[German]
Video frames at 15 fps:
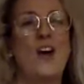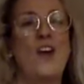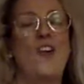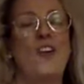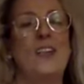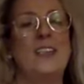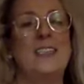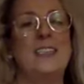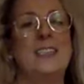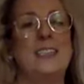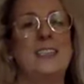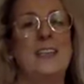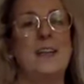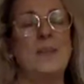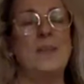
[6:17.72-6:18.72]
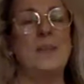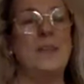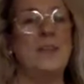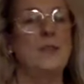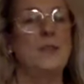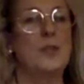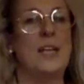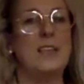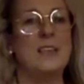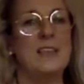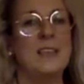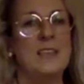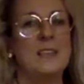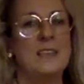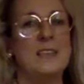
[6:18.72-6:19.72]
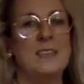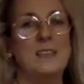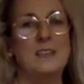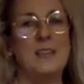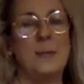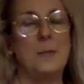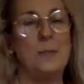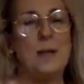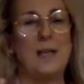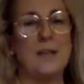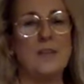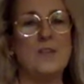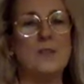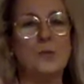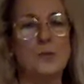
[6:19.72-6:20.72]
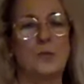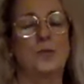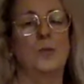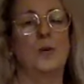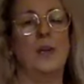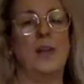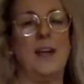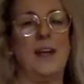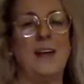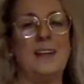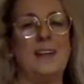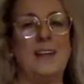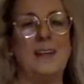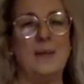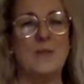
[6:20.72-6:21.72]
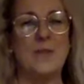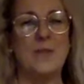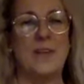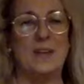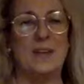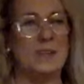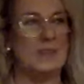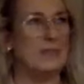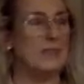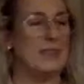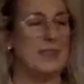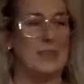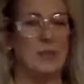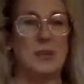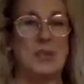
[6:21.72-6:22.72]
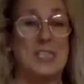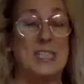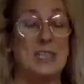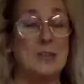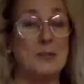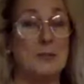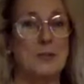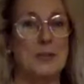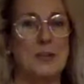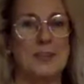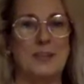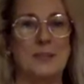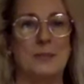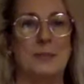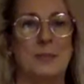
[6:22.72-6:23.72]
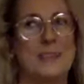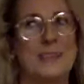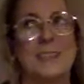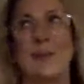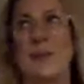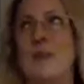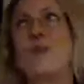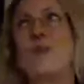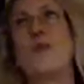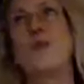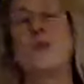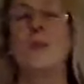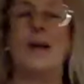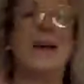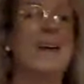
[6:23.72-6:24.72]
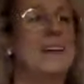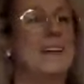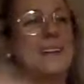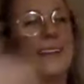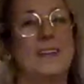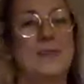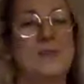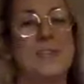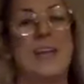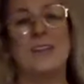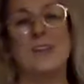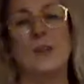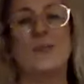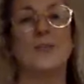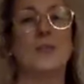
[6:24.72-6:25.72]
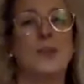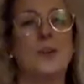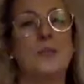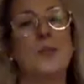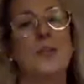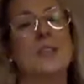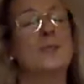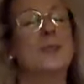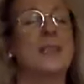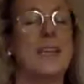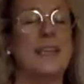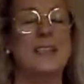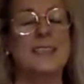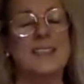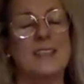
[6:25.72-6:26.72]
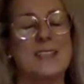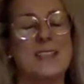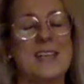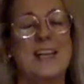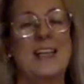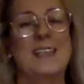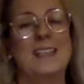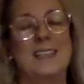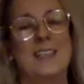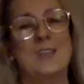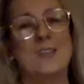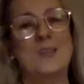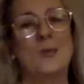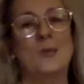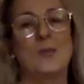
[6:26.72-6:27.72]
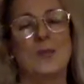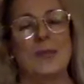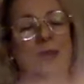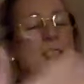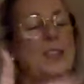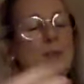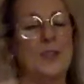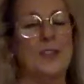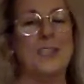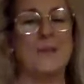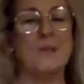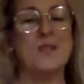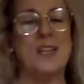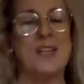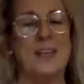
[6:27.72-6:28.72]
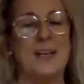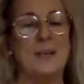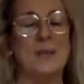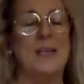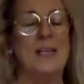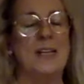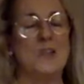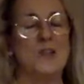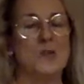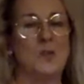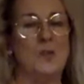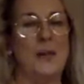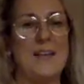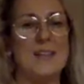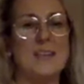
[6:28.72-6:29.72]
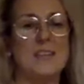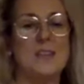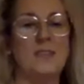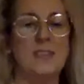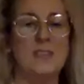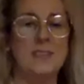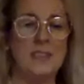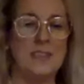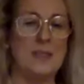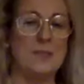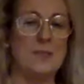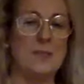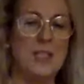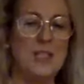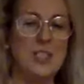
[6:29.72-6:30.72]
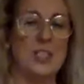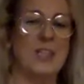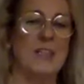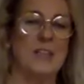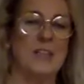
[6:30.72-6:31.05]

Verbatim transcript: und ähm, wo dann die Tablettenzufuhr ja, ähm, reduziert wurde bis über in einem Zeitraum von neun Monaten. Man kann das jetzt nicht, zu, nicht von jedem sagen, aber so wahnsinnig viele gesagt haben, Mensch,